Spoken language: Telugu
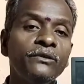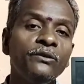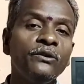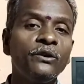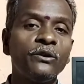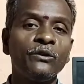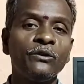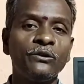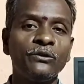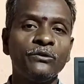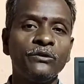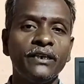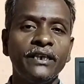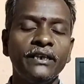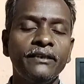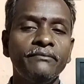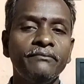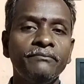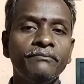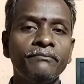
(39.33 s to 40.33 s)
దొరుకుతుంది
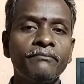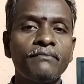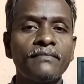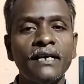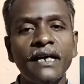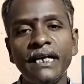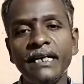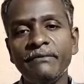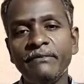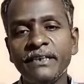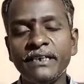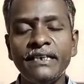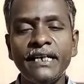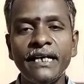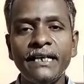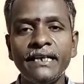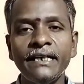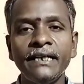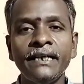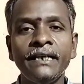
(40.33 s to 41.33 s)
అనే
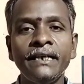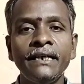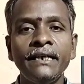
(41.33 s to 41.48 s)
విషయాన్ని